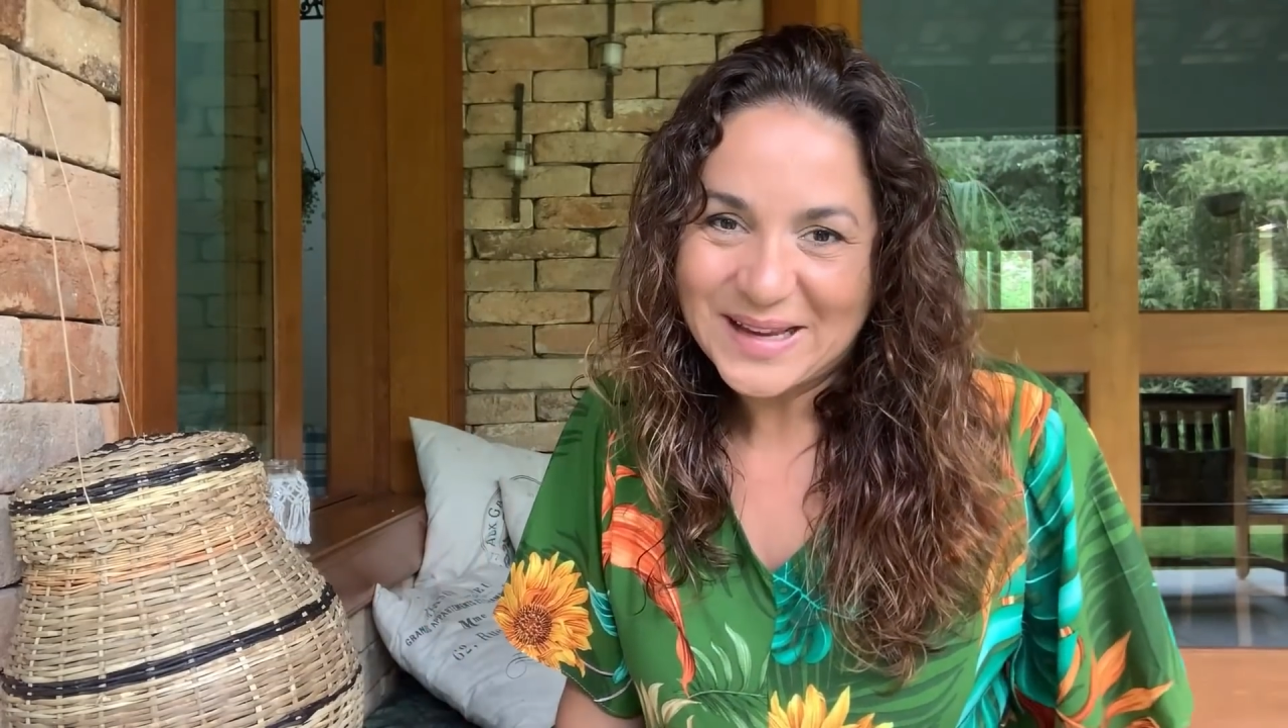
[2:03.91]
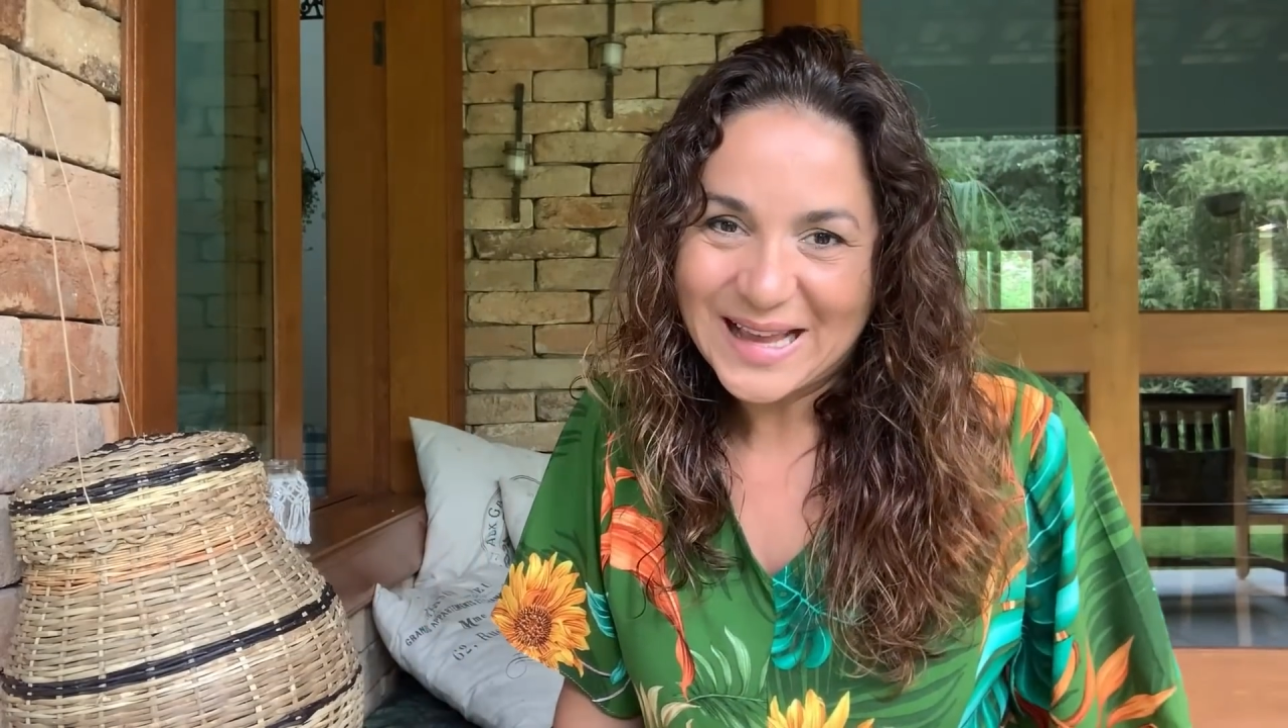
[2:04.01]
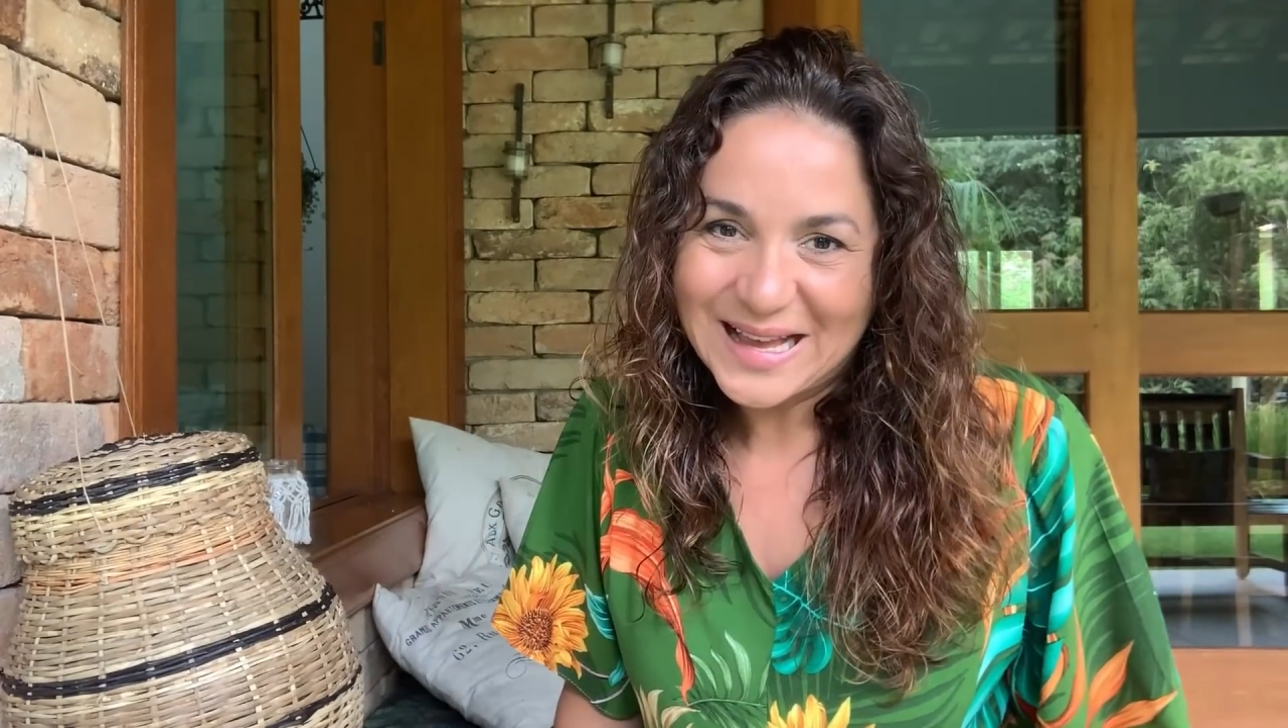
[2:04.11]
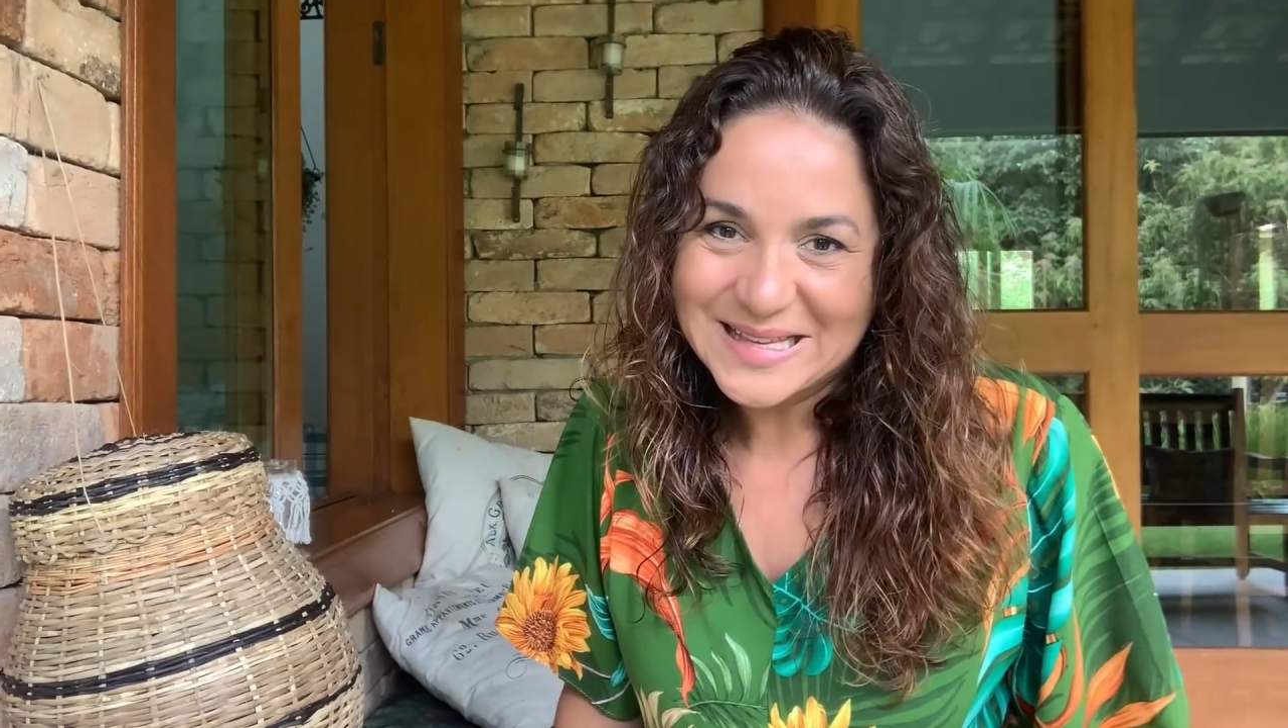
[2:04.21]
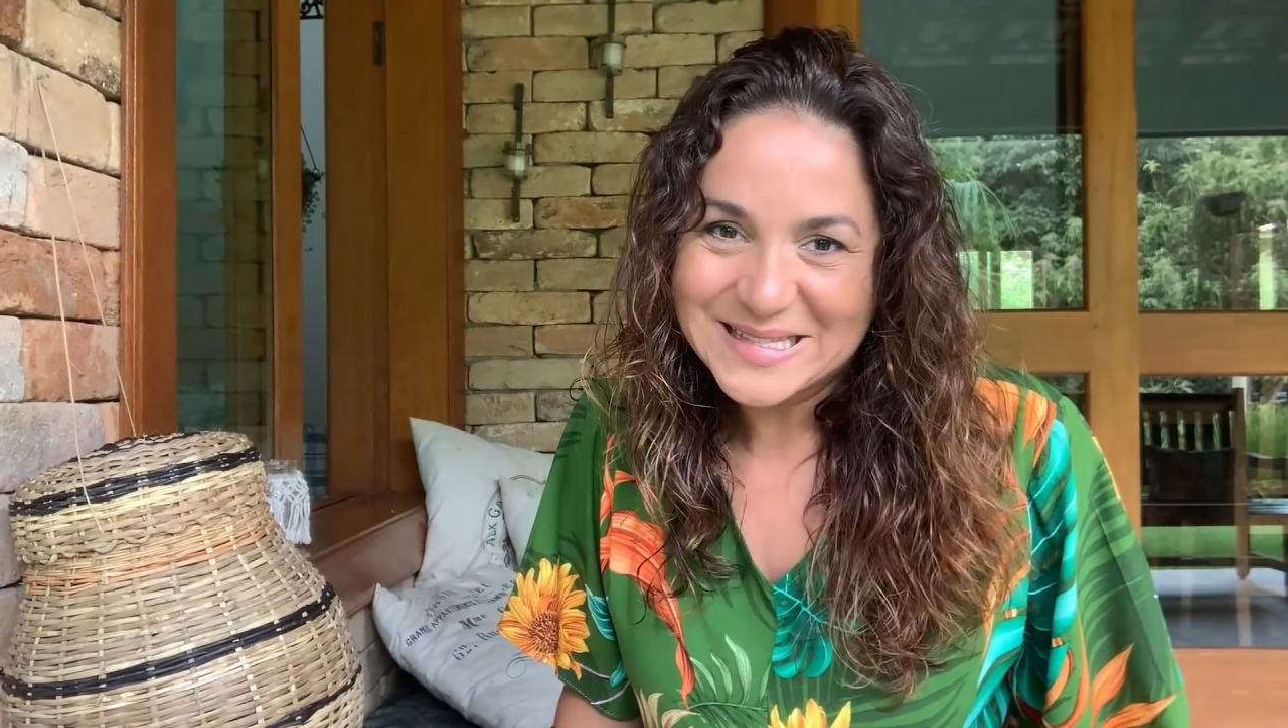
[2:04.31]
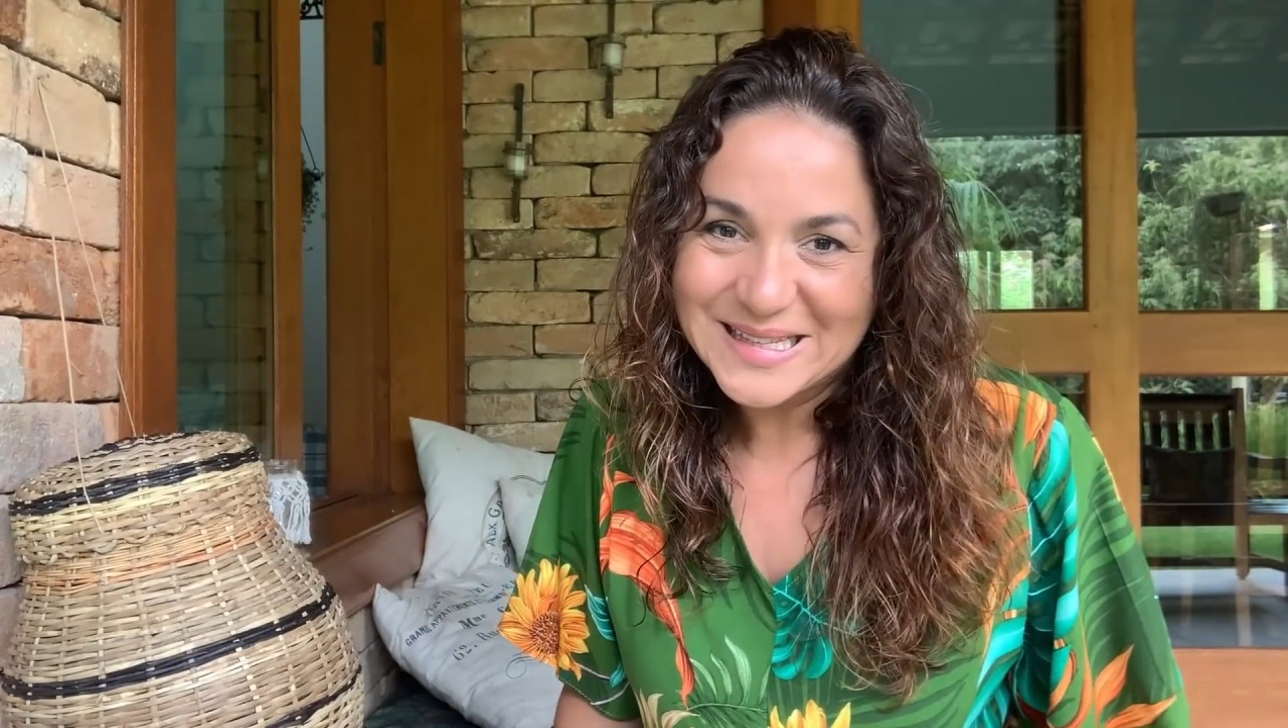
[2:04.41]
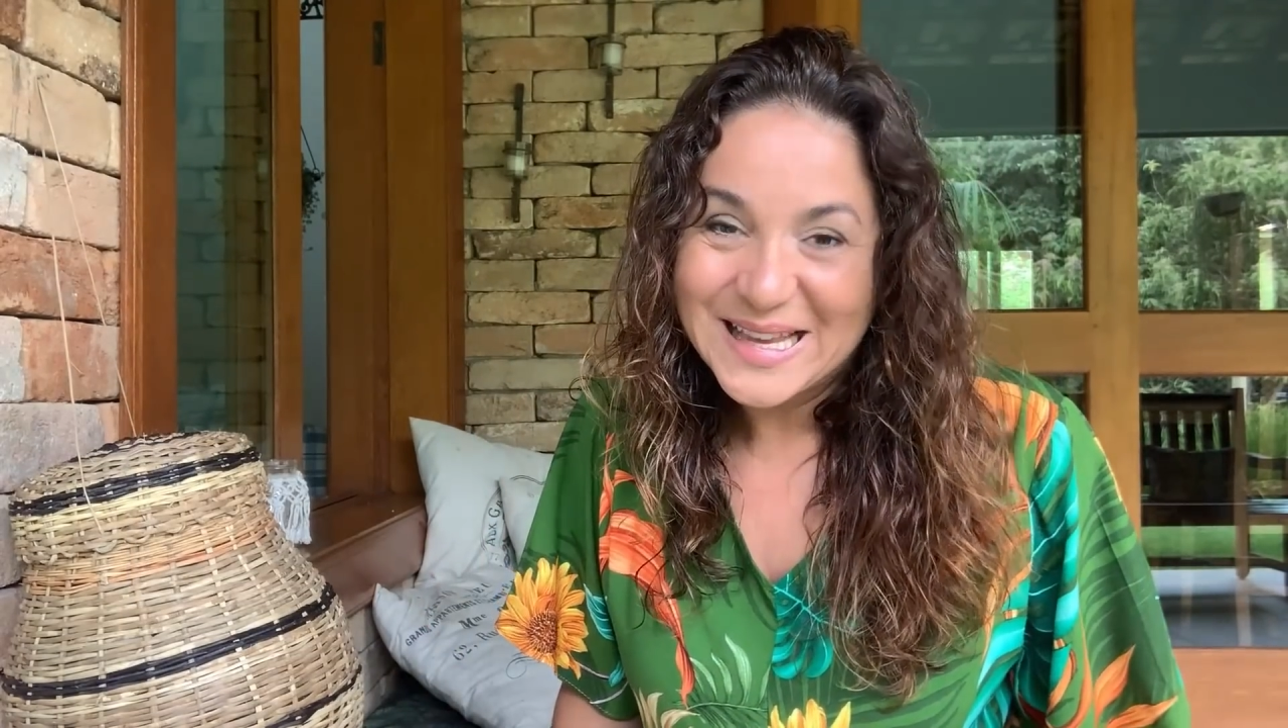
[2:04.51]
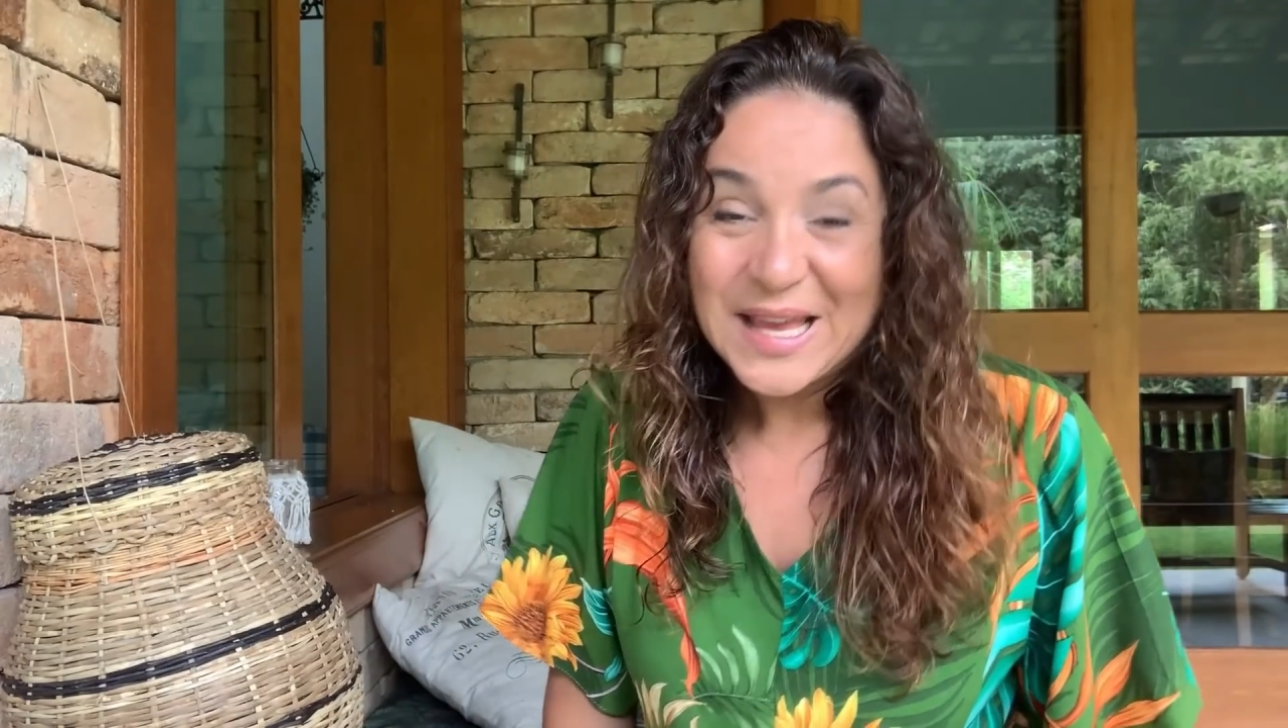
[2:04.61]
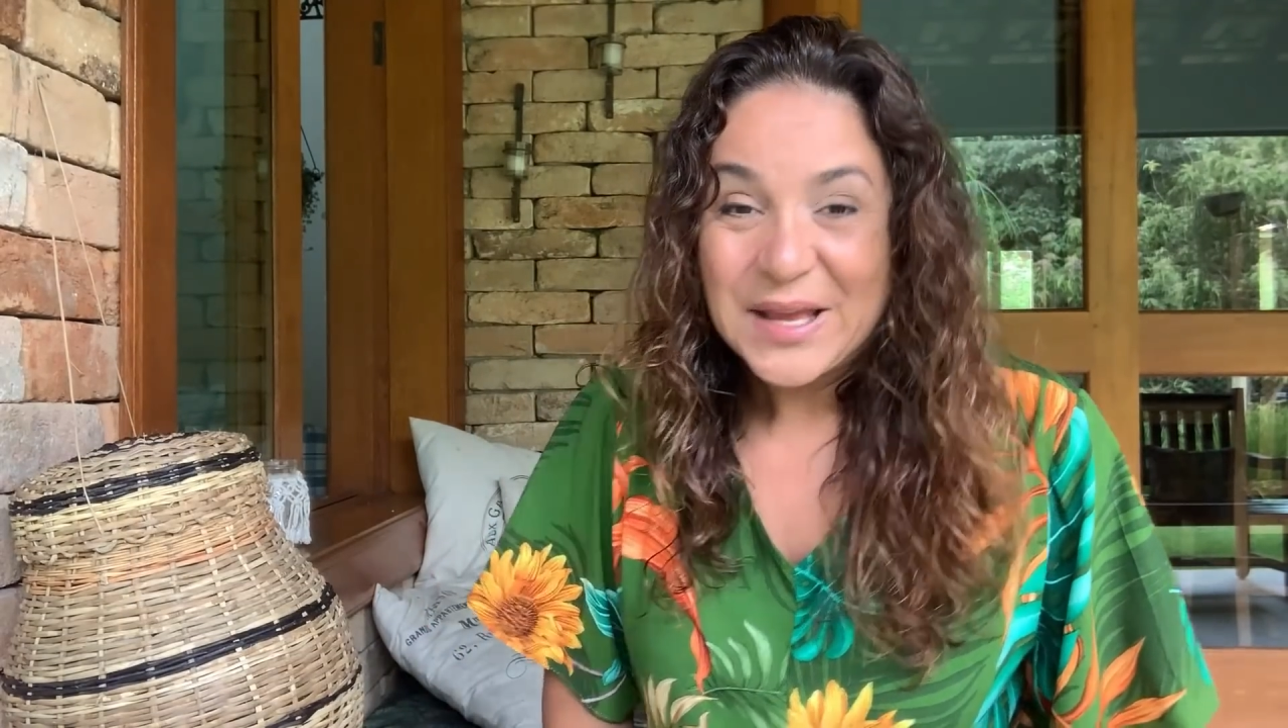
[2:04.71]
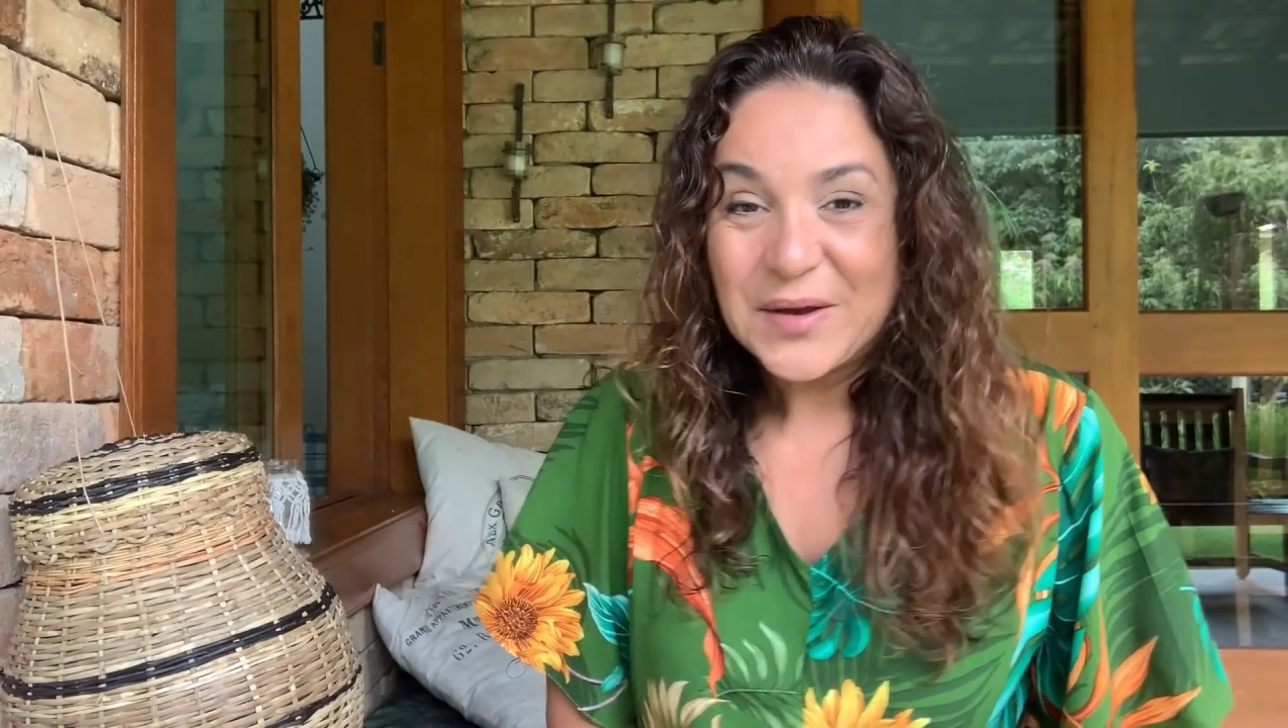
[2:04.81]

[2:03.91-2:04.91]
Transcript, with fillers: casa, eu